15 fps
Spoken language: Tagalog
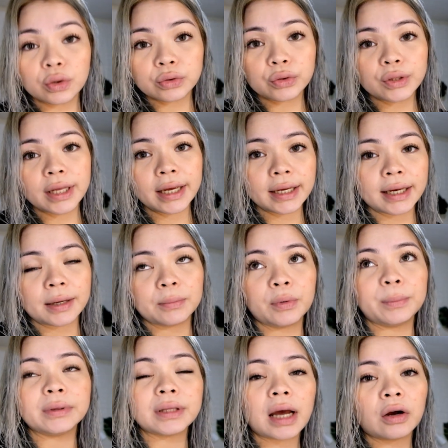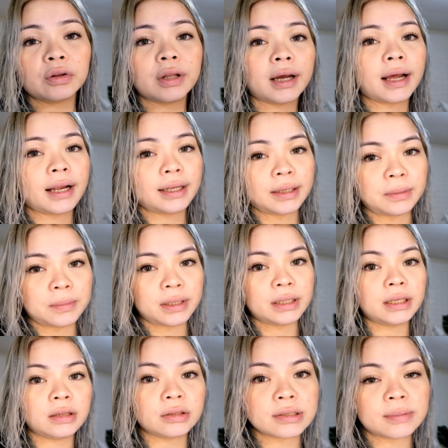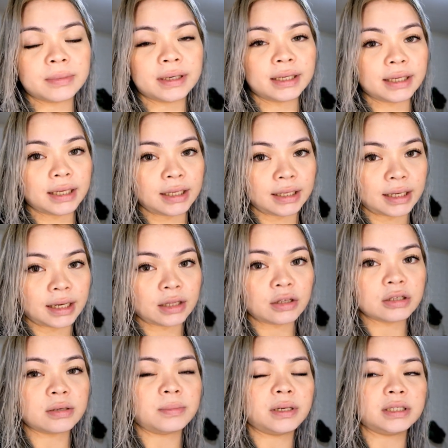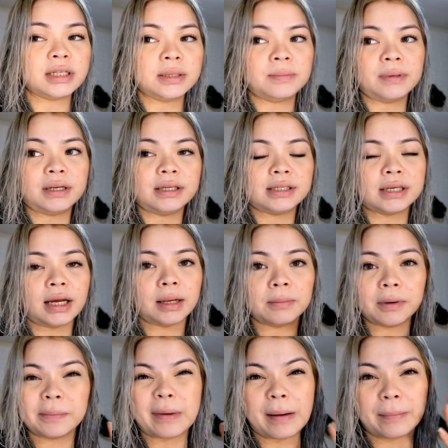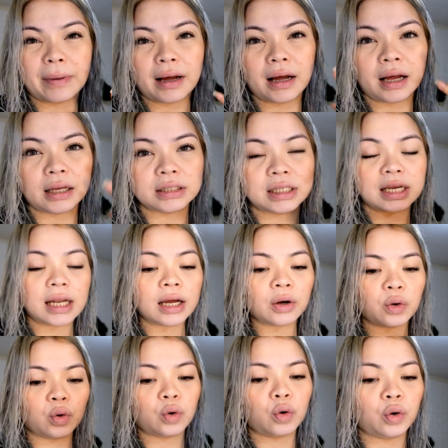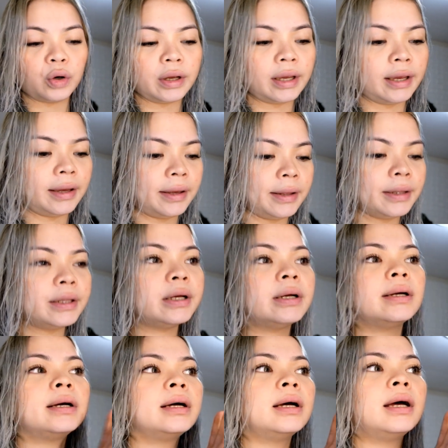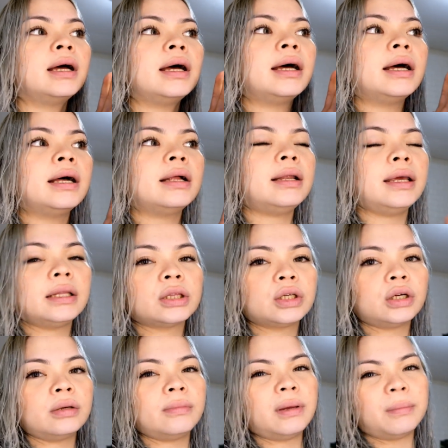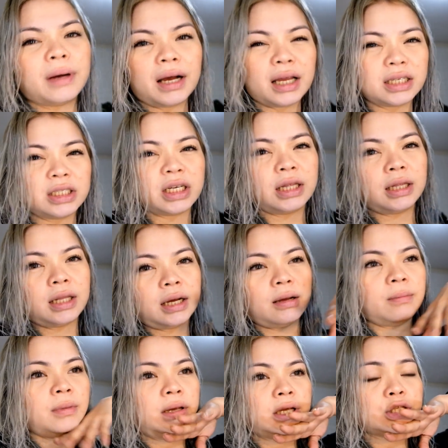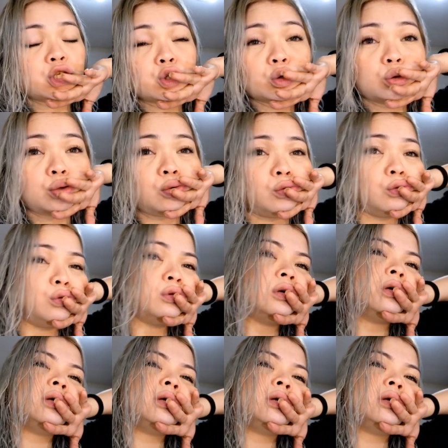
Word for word: today, eh, pupunta ako ng alchemy dito sa Marikina, dun sa may JP Rizal. magpapa Magpapagel ako and later may mga agenda kami. So,